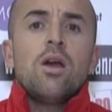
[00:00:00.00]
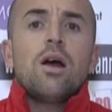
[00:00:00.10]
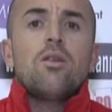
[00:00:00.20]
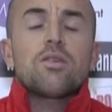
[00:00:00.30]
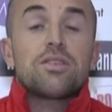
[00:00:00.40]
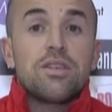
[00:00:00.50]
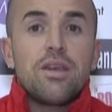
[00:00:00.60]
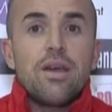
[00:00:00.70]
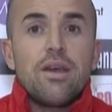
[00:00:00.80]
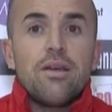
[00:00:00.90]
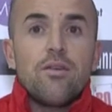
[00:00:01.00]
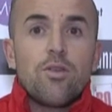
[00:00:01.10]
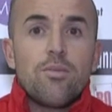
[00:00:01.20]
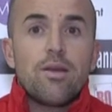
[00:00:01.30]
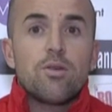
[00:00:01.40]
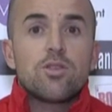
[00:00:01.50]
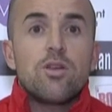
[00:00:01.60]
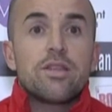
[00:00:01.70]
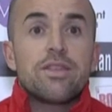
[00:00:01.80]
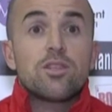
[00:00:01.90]
Allora sì, eh, ormai questo
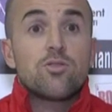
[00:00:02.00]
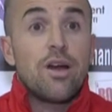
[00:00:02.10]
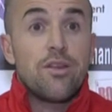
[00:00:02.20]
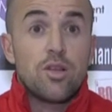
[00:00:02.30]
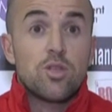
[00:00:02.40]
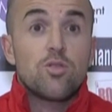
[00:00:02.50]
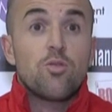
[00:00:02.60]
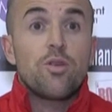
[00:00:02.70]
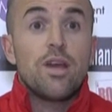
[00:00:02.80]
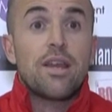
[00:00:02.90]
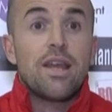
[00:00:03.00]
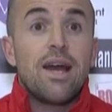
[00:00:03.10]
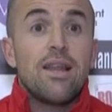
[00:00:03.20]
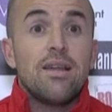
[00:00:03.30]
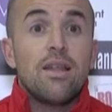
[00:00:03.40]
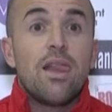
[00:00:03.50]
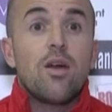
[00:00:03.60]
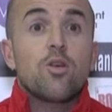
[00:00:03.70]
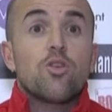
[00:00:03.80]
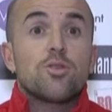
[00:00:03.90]
è il terzo anno che sono qui a Real,
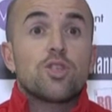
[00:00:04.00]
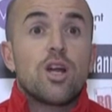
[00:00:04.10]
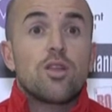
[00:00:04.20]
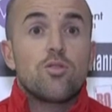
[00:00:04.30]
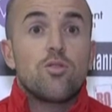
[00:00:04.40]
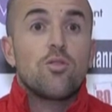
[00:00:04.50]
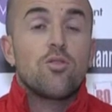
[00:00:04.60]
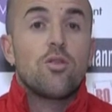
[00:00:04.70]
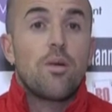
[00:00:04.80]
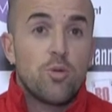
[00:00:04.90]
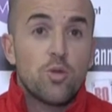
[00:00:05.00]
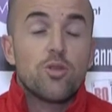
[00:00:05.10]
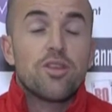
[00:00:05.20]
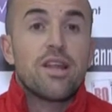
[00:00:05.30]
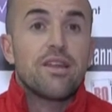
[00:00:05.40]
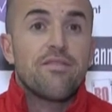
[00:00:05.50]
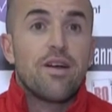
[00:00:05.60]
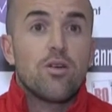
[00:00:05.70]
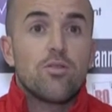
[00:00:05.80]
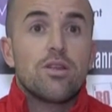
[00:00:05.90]
ho incominciato appunto tre anni
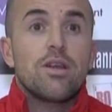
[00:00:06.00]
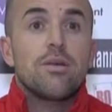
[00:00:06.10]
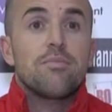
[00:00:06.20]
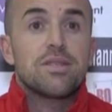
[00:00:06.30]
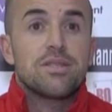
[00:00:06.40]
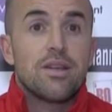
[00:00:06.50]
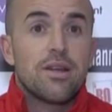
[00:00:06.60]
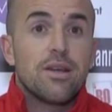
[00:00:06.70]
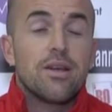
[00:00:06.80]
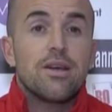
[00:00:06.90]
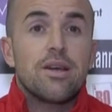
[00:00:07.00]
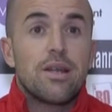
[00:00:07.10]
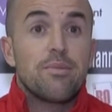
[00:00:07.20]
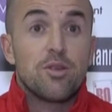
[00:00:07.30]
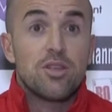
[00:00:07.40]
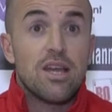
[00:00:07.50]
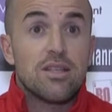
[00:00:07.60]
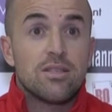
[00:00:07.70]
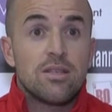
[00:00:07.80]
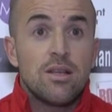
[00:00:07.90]
fa con eh, mister eh, Ramiro
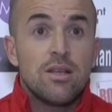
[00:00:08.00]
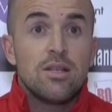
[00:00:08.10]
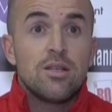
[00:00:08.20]
Diaz,